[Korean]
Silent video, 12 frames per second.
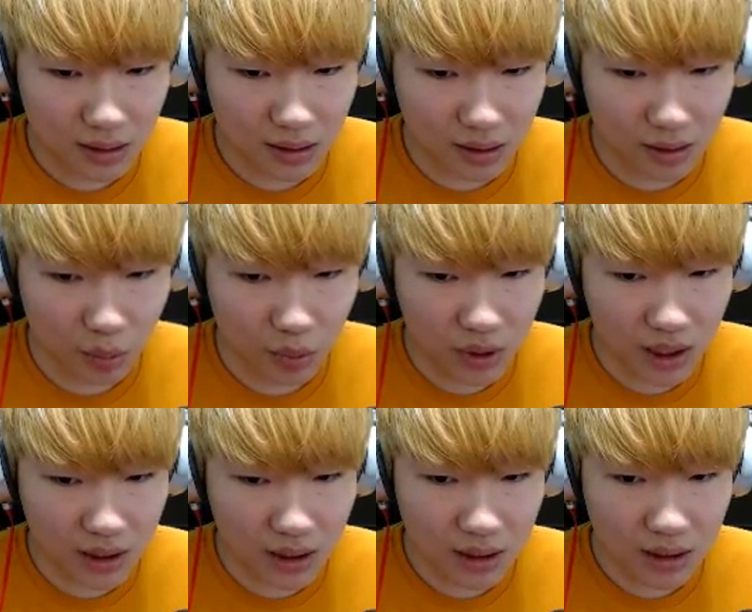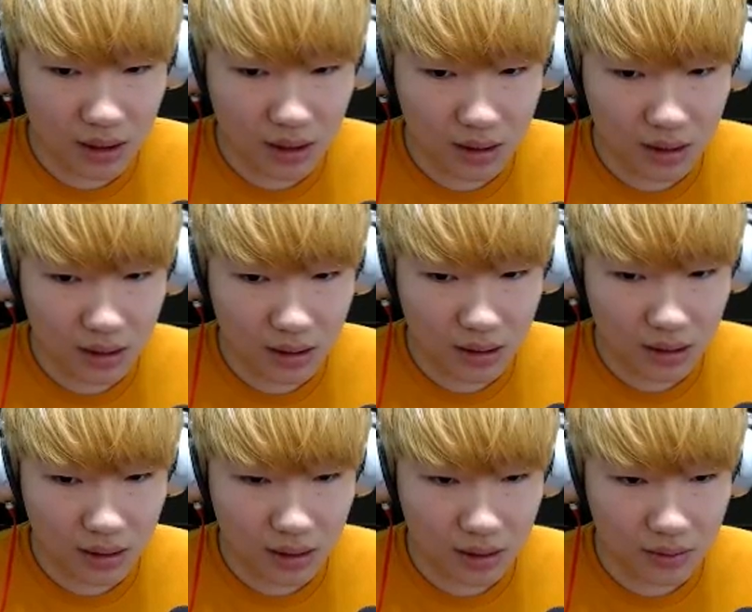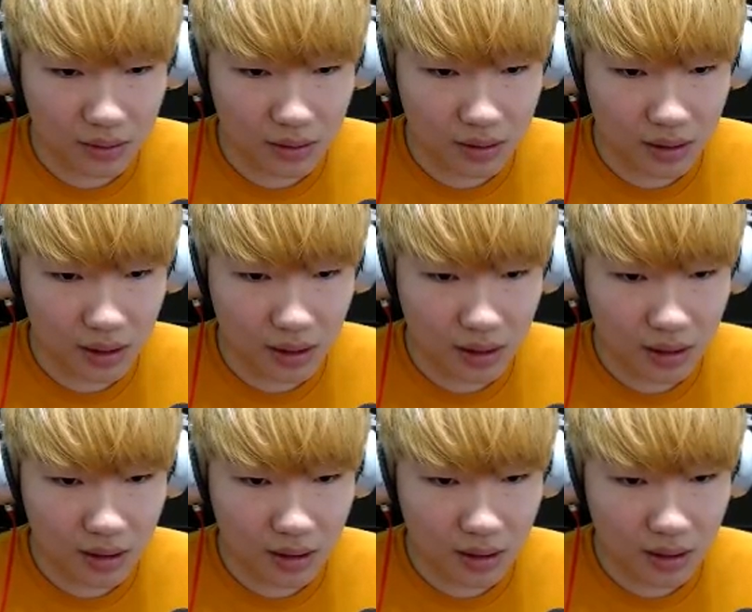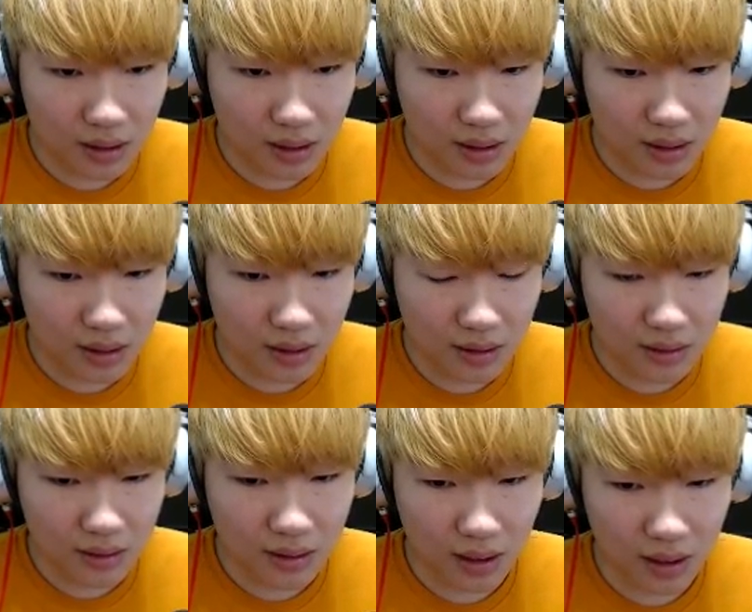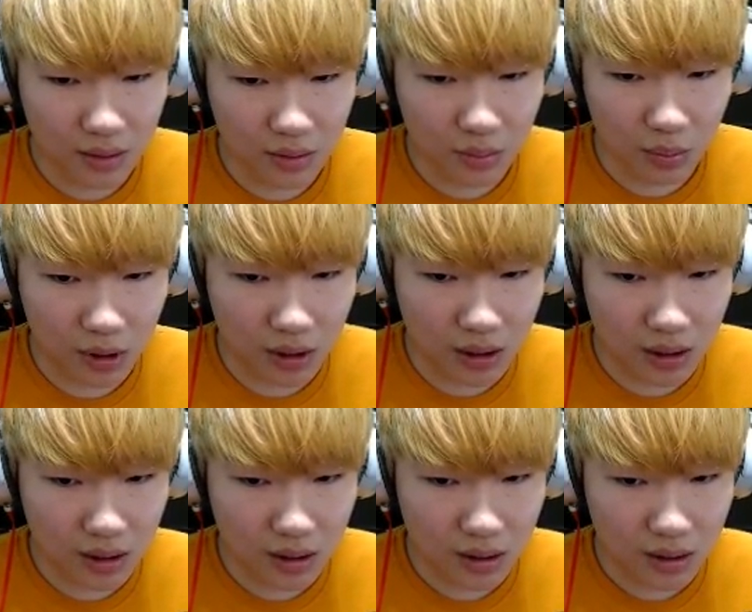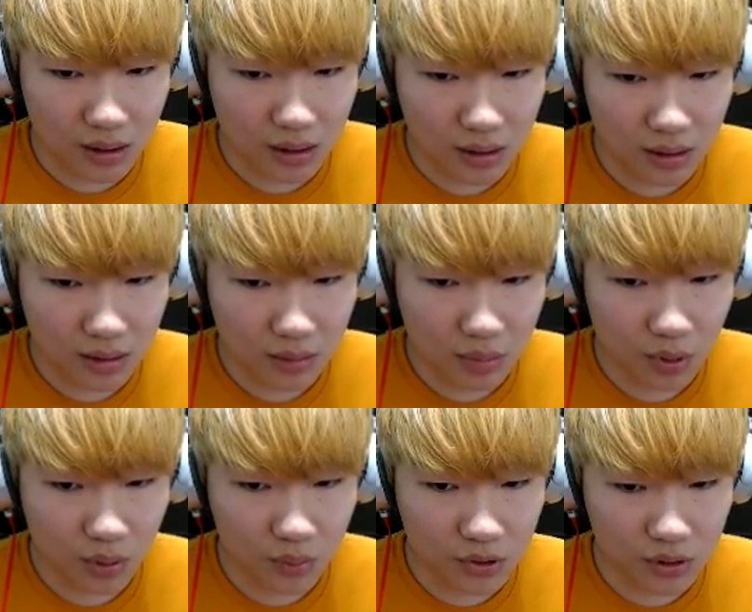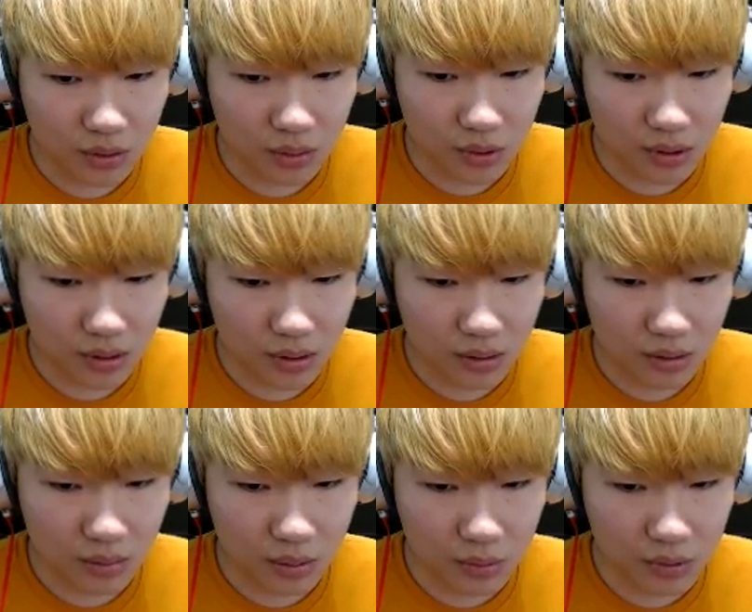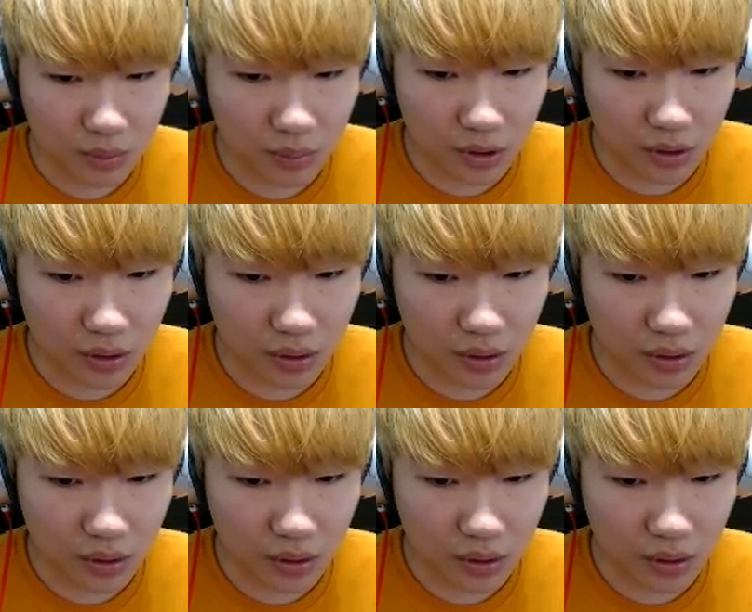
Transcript: 아 이거 못 가나? 갈 수 있는데 아 이거는 못 가나? 필요가 없는데 그러면? 필요 없어 버려